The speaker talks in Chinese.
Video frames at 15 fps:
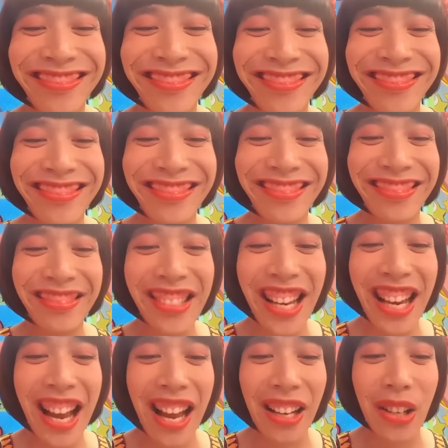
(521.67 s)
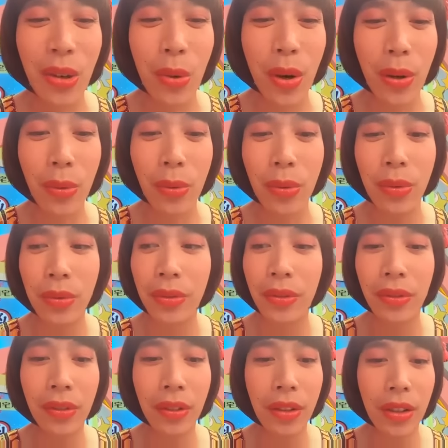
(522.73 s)
嗯，内涵的鬼屋，
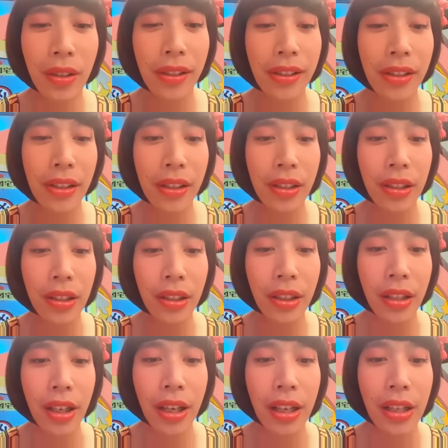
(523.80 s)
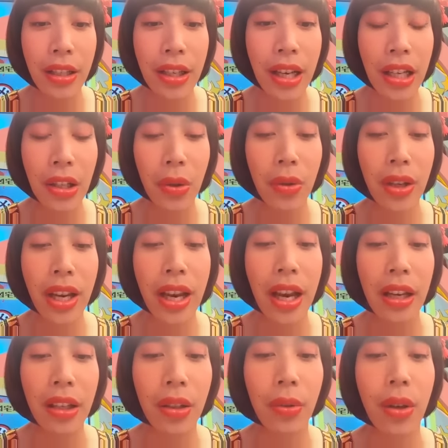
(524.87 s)
可以建议有内
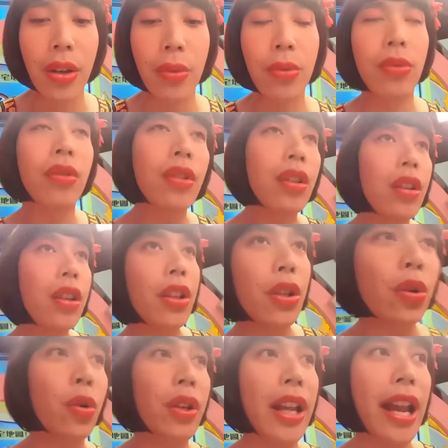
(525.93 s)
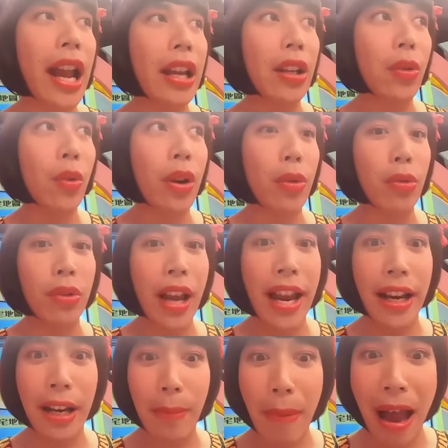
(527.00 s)
涵的鬼屋，有内涵的鬼屋太
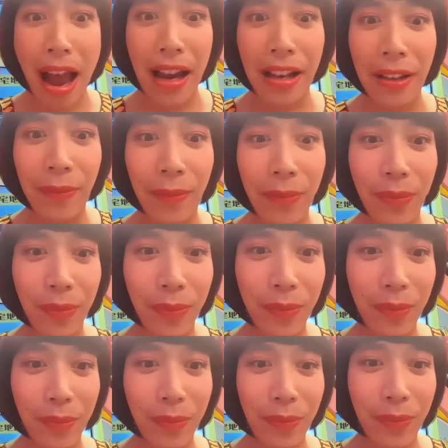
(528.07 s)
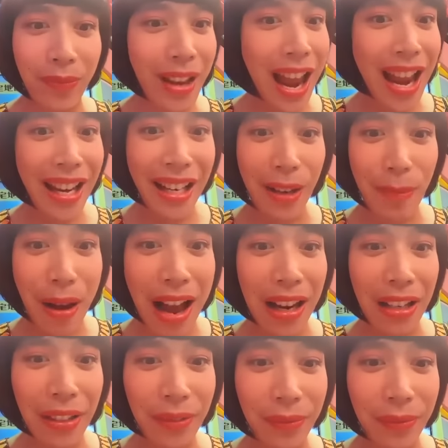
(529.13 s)
可怕了，太可怕了。